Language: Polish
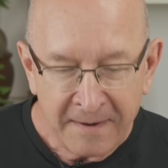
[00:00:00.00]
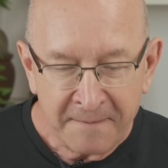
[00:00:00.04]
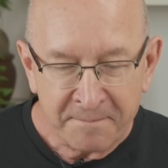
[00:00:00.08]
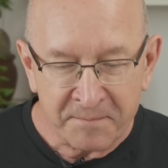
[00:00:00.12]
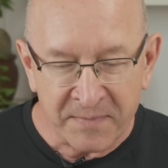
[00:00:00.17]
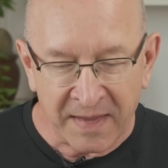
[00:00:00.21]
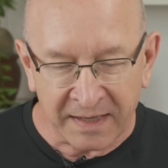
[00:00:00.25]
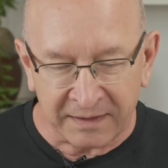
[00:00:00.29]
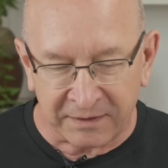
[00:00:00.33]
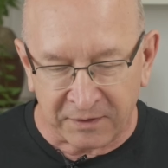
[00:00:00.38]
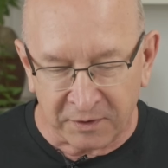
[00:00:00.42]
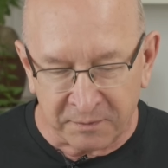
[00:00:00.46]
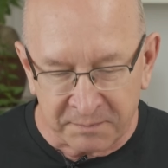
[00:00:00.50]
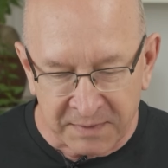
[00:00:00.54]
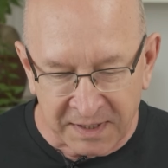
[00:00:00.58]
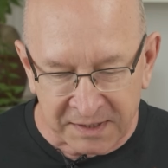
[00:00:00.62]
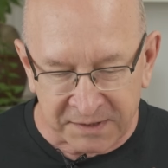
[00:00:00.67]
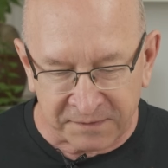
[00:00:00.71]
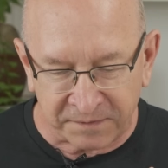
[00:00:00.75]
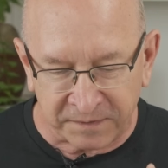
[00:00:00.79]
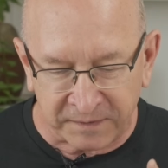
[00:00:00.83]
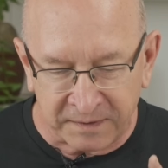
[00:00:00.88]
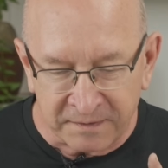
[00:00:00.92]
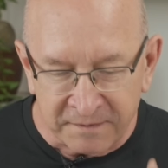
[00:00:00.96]

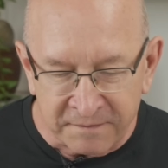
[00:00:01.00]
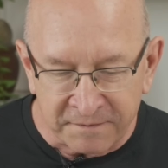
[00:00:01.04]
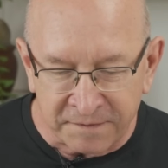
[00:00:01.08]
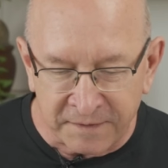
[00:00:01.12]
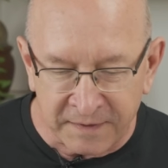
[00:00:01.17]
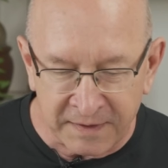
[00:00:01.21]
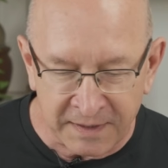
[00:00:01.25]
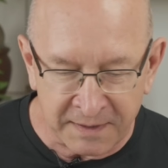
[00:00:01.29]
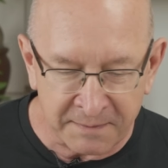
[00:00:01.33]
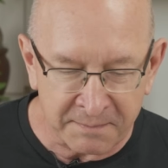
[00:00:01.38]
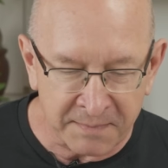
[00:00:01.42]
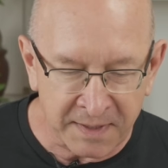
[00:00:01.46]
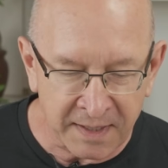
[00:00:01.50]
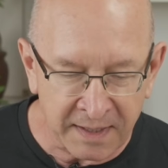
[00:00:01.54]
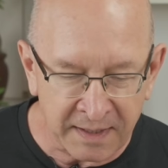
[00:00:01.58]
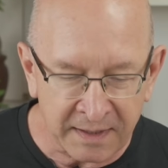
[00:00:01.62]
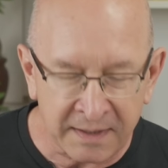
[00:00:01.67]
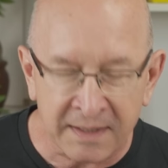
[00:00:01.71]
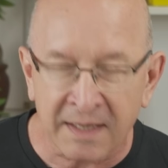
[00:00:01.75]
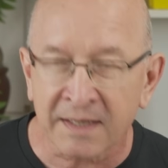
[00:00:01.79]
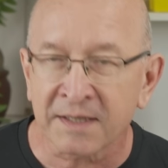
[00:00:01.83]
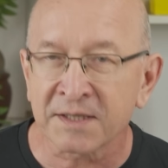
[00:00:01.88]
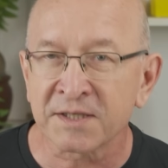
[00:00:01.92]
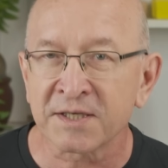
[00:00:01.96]
Natomiast w tym filmie
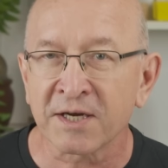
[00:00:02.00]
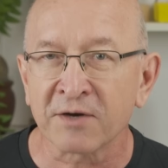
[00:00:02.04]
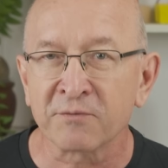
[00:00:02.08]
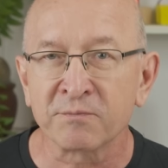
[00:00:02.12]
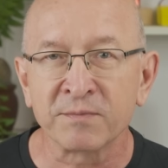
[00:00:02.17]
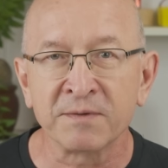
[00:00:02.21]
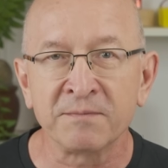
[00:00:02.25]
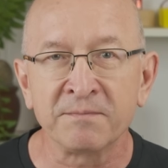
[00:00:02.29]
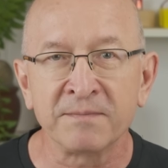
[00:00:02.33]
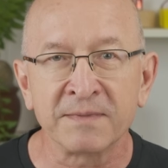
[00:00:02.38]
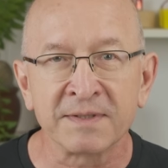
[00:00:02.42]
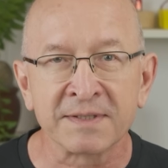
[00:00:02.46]
ja chciałbym